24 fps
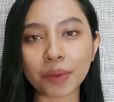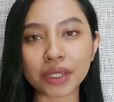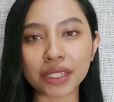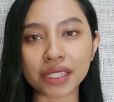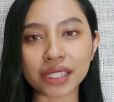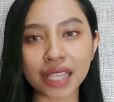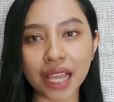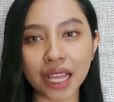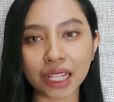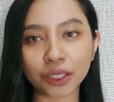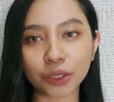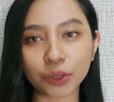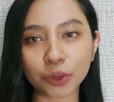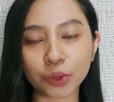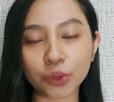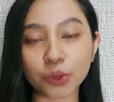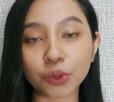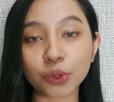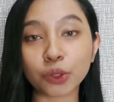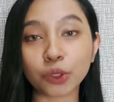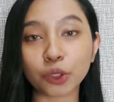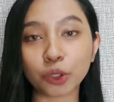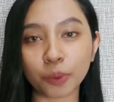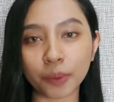bersatu
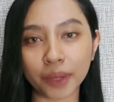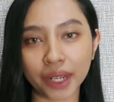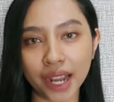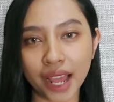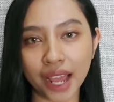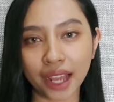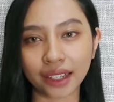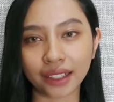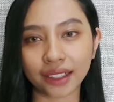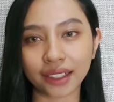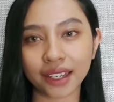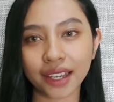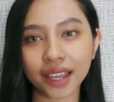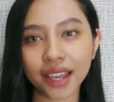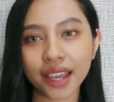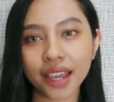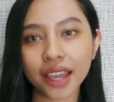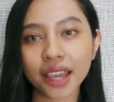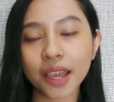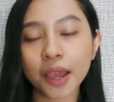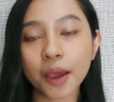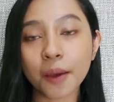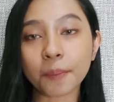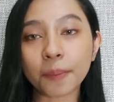untuk menang.
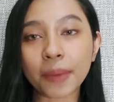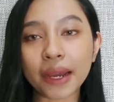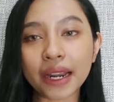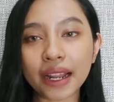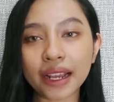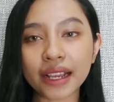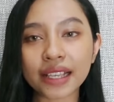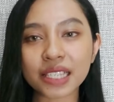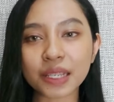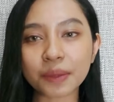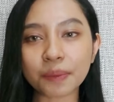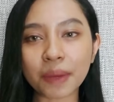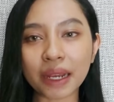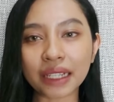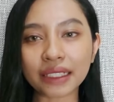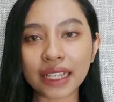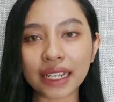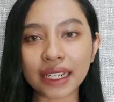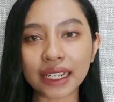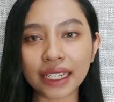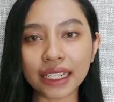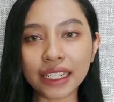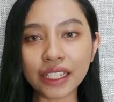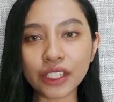Pada
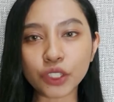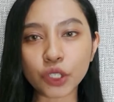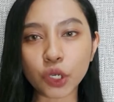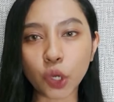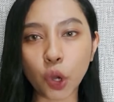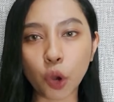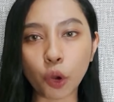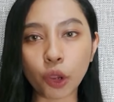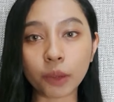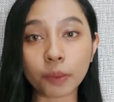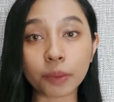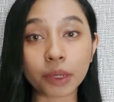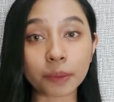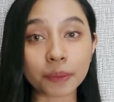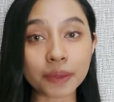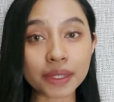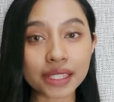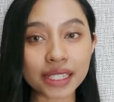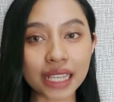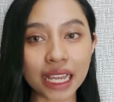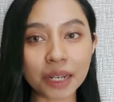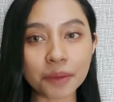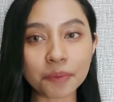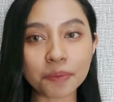kesempatan ini, Jokowi
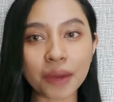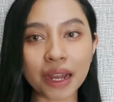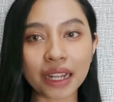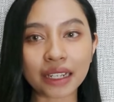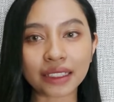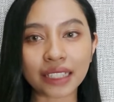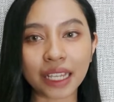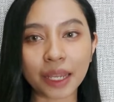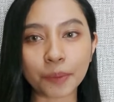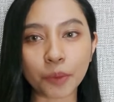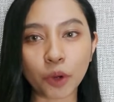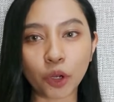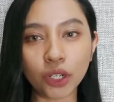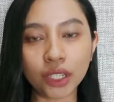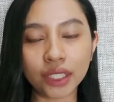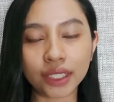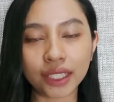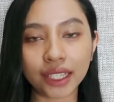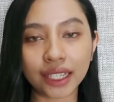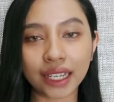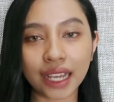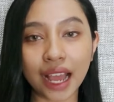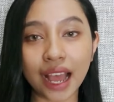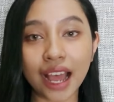berpesan partai
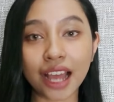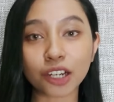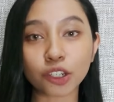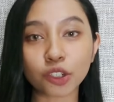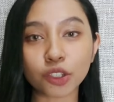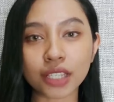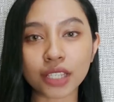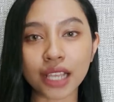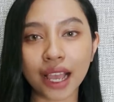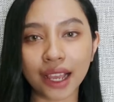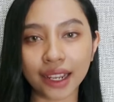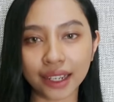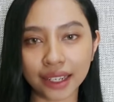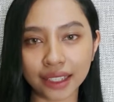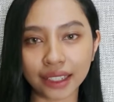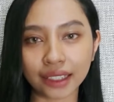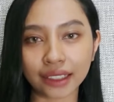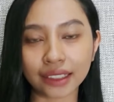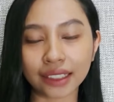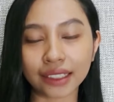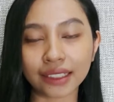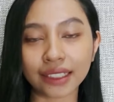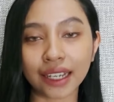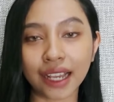politik harus
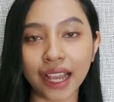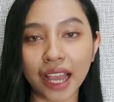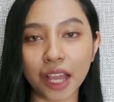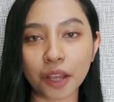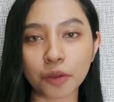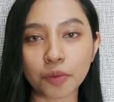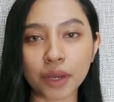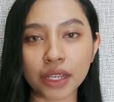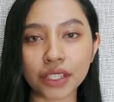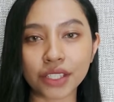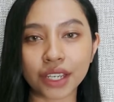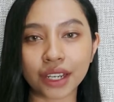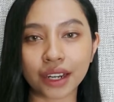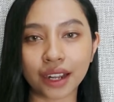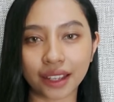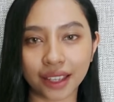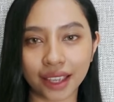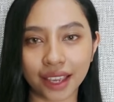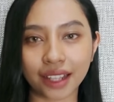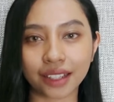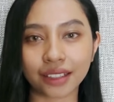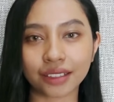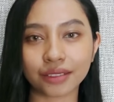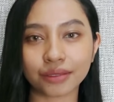hadir di tengah
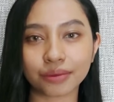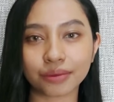masyarakat.